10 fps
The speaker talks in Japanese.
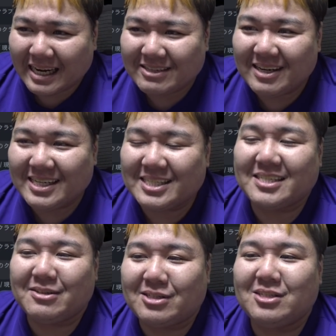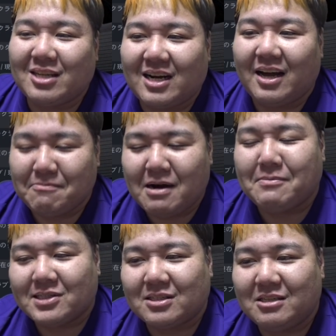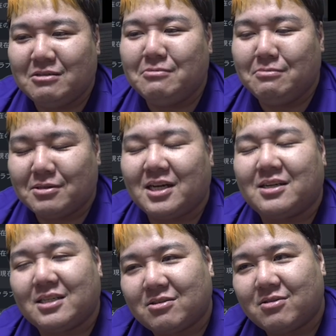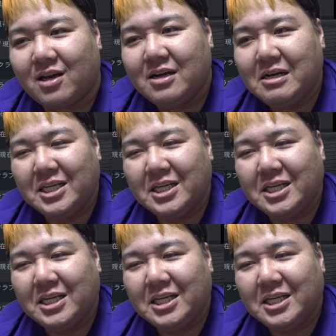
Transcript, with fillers: 役割意識は普通高い。まあ、スキルムーブ逆足5ね。